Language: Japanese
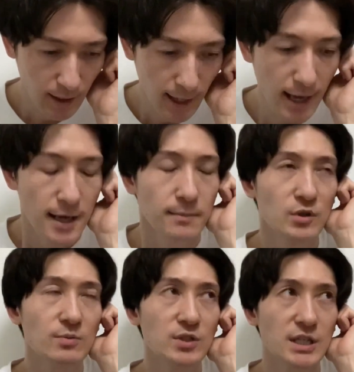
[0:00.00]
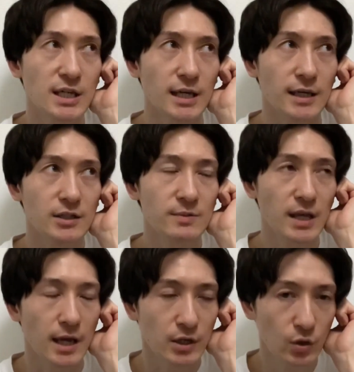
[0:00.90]
あ、もしもし、すいま
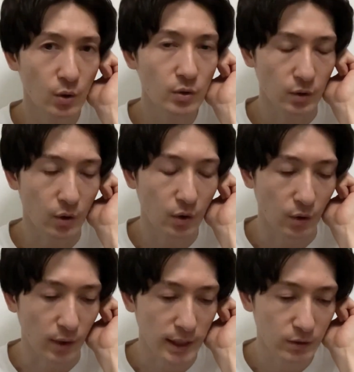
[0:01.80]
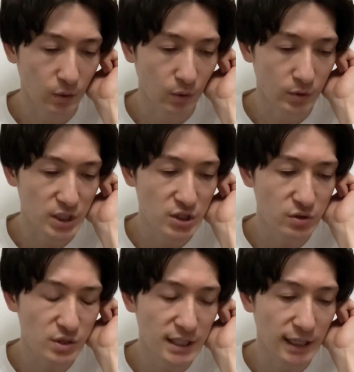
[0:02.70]
せん。今日の、えっと、
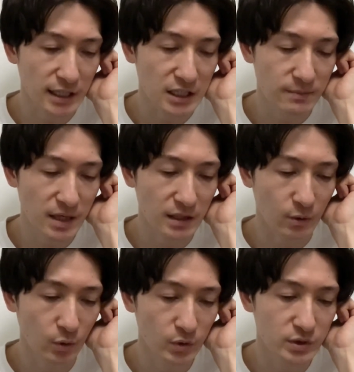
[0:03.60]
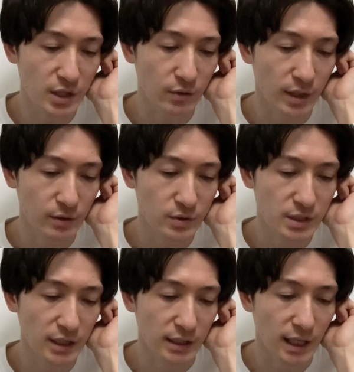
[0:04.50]
20時から2名でコースで予約し
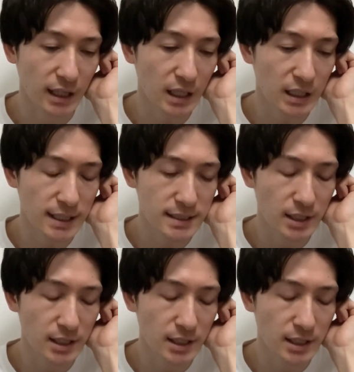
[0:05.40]
てた高木です